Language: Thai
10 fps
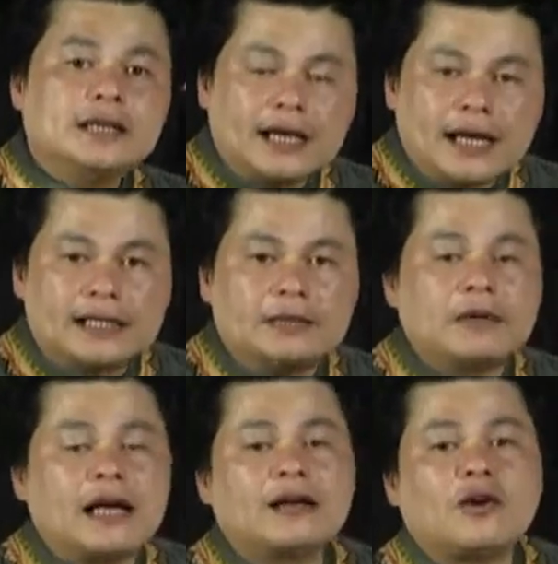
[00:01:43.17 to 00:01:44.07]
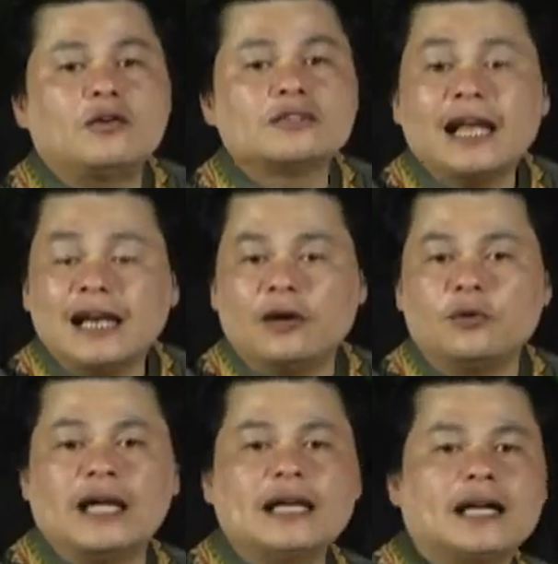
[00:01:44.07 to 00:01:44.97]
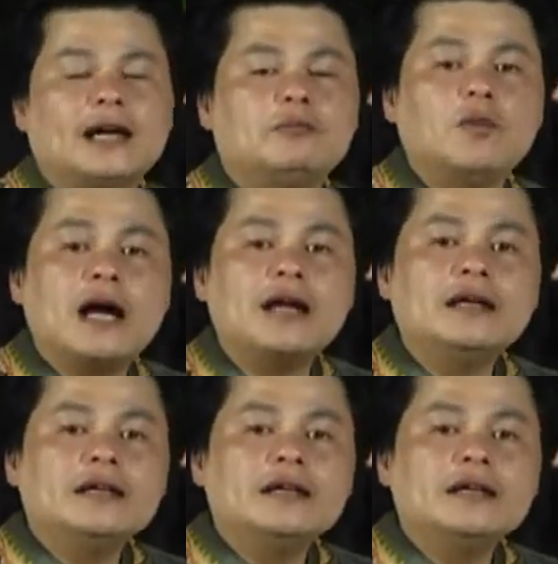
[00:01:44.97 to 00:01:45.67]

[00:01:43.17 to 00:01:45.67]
และการทำงานของท่านเหล่านั้นนะครับว่า